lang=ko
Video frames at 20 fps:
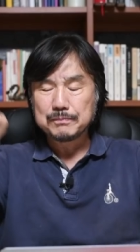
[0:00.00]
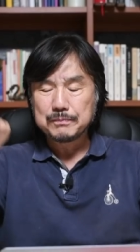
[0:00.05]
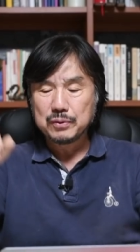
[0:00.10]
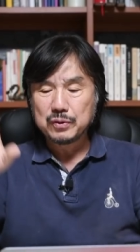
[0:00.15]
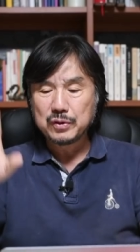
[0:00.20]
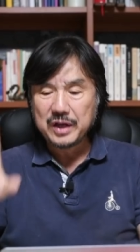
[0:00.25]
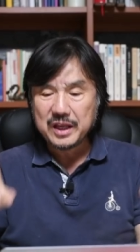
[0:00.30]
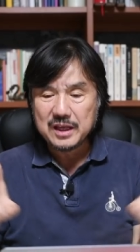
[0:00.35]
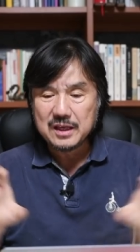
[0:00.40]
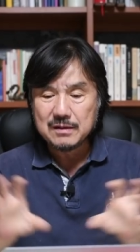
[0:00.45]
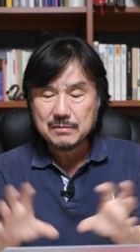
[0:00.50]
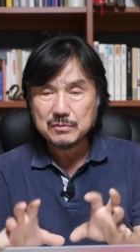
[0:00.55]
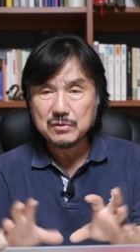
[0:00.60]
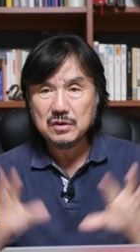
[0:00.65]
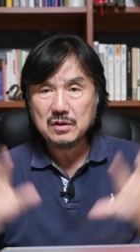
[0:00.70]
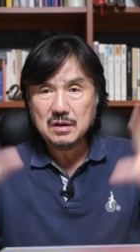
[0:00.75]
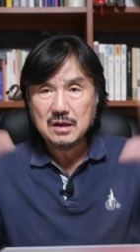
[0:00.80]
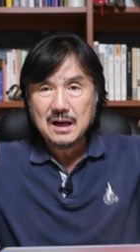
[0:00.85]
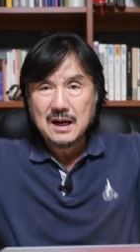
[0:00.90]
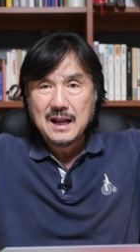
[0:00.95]

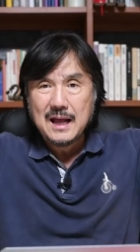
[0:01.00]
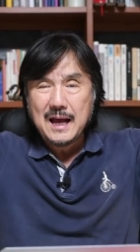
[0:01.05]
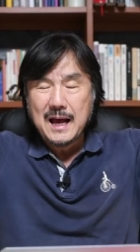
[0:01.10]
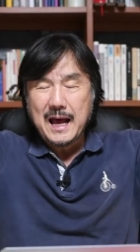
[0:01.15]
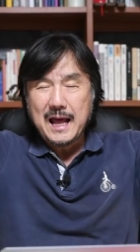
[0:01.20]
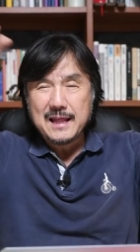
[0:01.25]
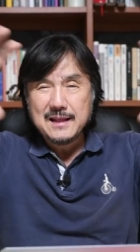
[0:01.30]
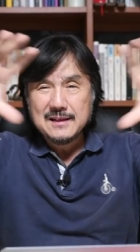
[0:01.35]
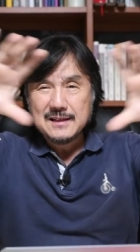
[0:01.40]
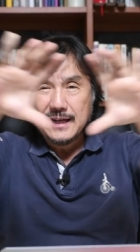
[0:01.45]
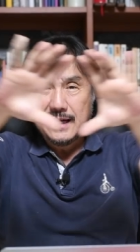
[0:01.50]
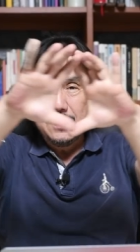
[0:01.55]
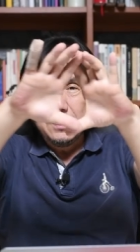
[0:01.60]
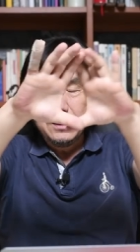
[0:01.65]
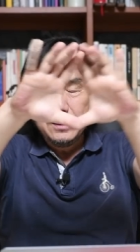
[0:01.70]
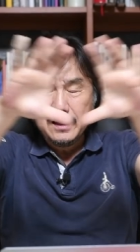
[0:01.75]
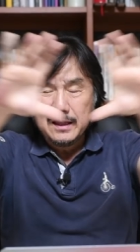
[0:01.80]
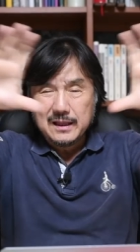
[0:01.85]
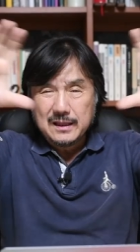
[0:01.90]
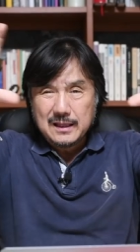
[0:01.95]
프레임을 한
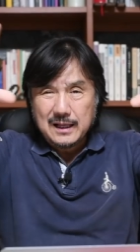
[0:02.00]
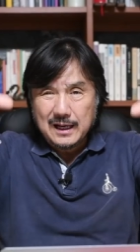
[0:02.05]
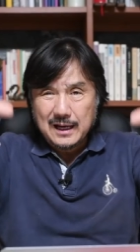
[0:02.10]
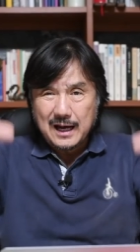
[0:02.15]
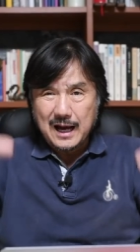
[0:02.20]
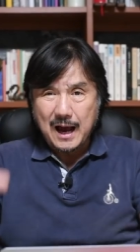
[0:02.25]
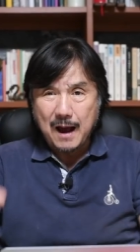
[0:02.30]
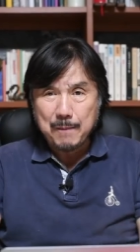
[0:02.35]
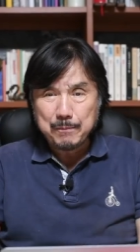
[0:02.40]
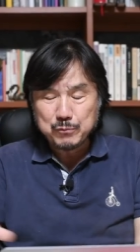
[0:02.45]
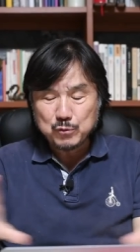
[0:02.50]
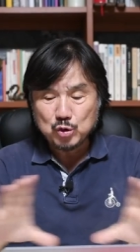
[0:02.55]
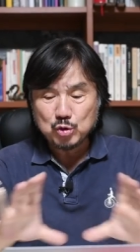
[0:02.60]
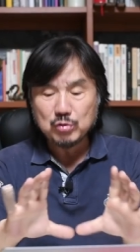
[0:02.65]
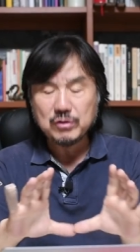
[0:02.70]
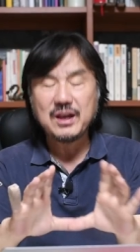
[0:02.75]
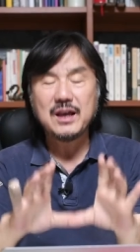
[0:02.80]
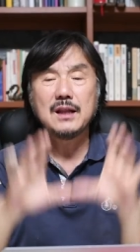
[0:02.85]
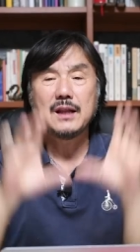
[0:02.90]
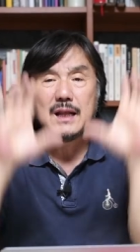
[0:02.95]
장에다가
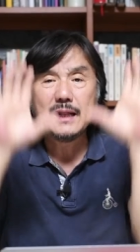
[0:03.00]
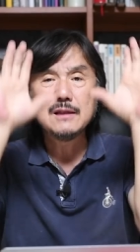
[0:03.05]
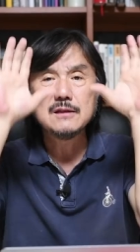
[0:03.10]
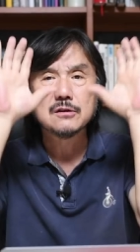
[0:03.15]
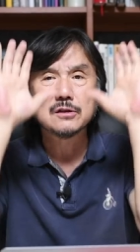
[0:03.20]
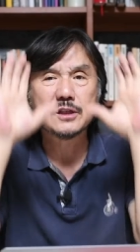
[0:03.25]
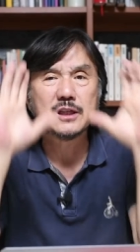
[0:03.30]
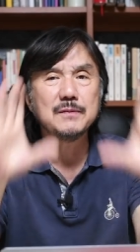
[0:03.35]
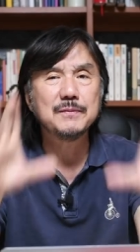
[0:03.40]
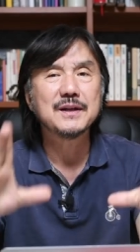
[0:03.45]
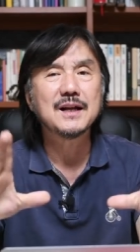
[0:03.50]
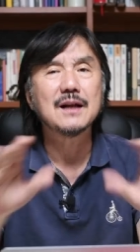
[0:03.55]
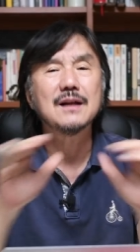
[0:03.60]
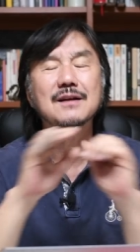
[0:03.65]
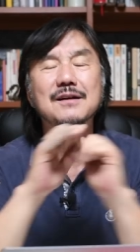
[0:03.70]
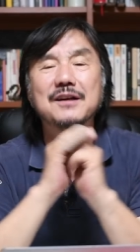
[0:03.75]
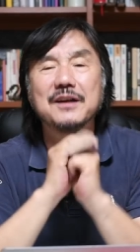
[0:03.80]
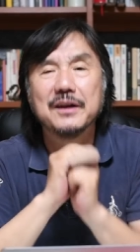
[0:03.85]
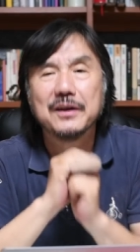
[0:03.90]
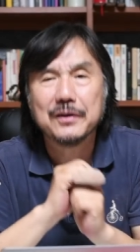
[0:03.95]
압축해놓
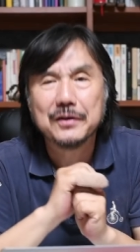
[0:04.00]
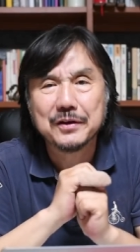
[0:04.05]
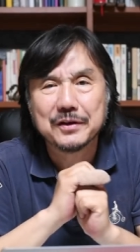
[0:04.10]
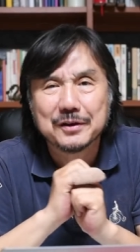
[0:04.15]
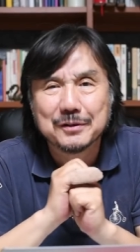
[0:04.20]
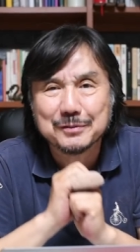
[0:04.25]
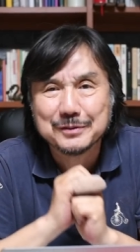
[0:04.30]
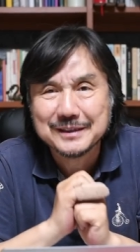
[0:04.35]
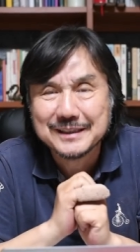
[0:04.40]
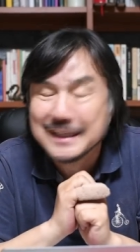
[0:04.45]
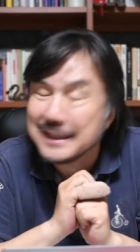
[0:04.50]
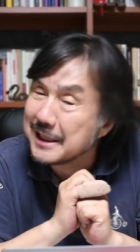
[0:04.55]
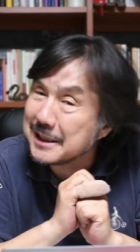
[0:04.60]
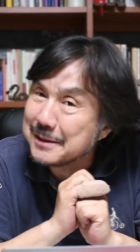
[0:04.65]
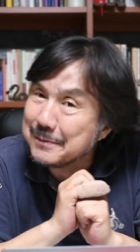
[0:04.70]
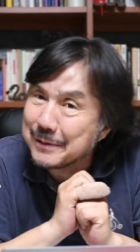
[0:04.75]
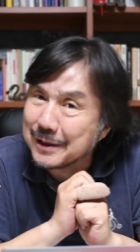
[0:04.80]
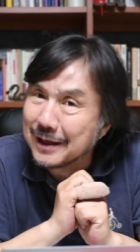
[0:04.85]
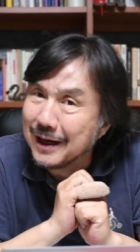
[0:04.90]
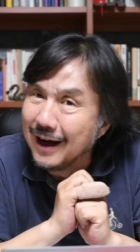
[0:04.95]
느낌이라는 거예요. 여러분
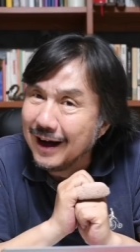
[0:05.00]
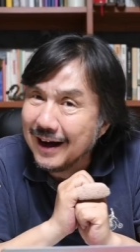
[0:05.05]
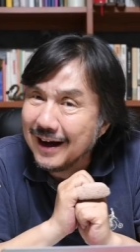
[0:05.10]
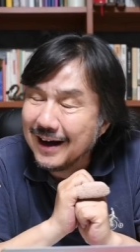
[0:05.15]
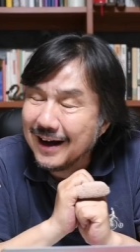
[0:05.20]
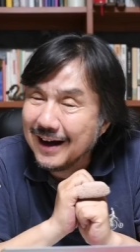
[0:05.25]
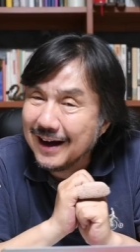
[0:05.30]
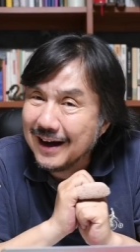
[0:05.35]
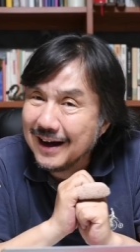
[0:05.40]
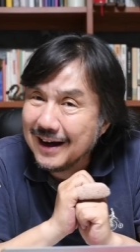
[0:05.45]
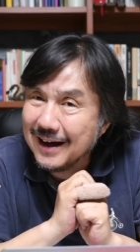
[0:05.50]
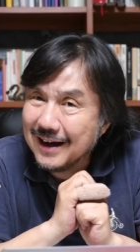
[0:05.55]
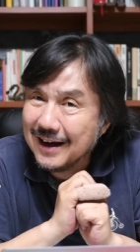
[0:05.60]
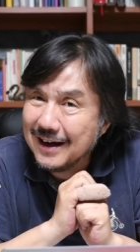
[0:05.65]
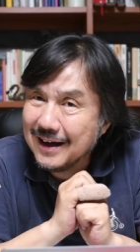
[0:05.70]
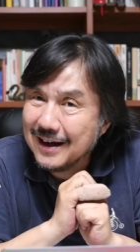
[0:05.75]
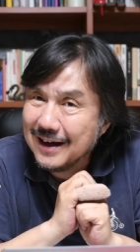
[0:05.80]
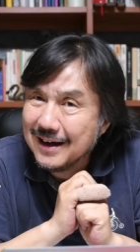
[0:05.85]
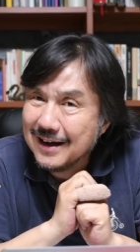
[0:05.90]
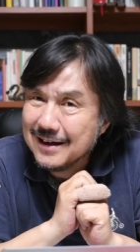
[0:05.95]
이해되십니까?
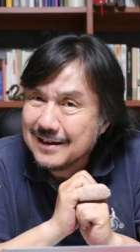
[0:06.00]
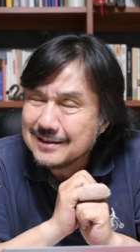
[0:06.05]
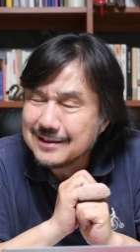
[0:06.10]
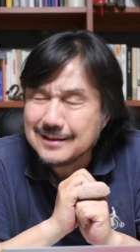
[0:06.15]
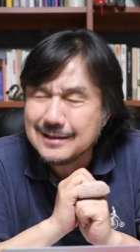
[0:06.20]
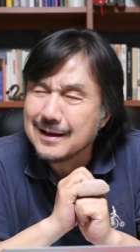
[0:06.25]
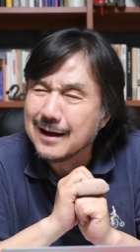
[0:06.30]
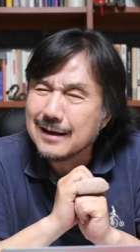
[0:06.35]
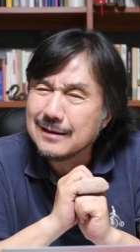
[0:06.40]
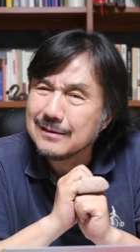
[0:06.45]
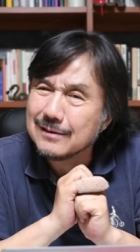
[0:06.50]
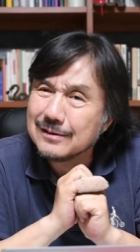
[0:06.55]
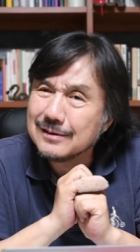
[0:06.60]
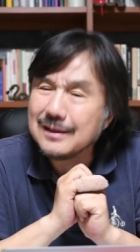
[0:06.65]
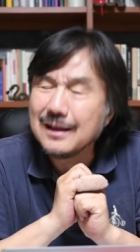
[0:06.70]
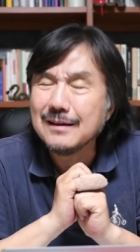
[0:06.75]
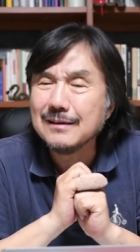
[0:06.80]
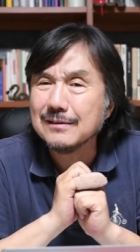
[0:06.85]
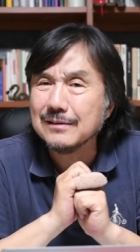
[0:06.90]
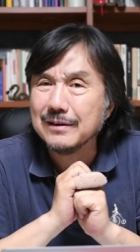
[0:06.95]
시야가
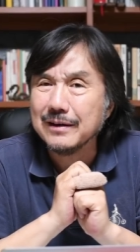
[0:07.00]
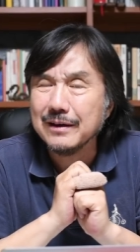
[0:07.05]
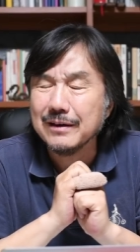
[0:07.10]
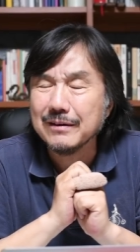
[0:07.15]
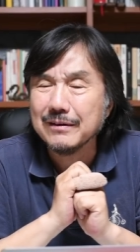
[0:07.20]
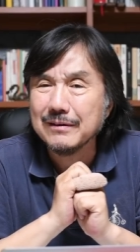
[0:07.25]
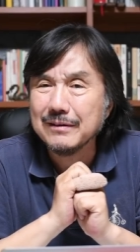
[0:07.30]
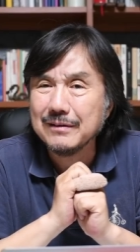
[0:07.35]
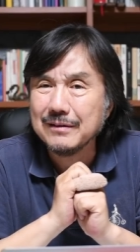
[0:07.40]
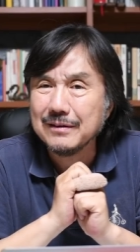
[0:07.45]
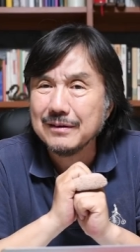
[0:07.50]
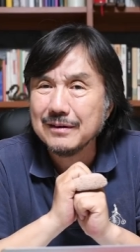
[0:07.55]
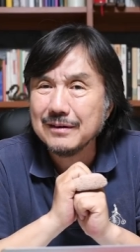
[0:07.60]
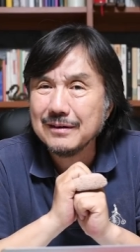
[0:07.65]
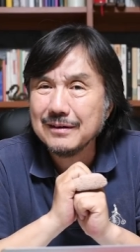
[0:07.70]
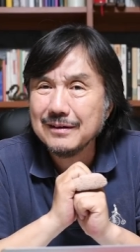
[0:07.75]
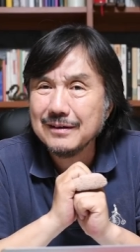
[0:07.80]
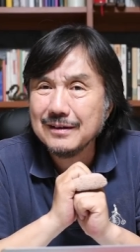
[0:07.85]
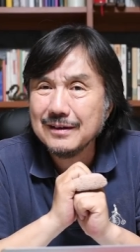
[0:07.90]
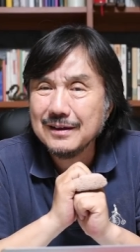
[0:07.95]
늘다는 거예요.
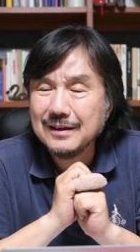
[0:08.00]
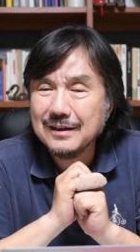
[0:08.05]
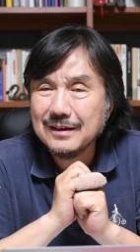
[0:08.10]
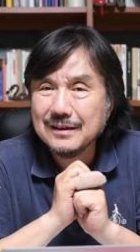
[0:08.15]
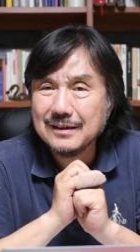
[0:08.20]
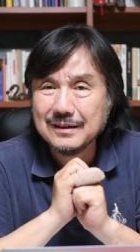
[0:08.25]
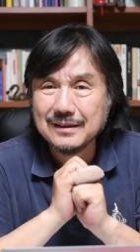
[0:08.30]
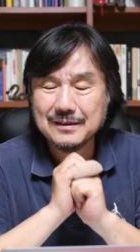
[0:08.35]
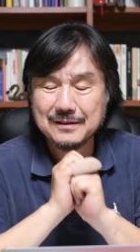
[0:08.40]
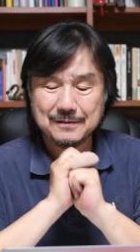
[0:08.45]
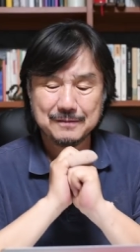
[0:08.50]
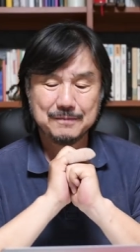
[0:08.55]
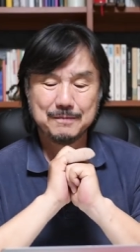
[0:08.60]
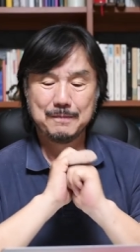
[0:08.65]
예?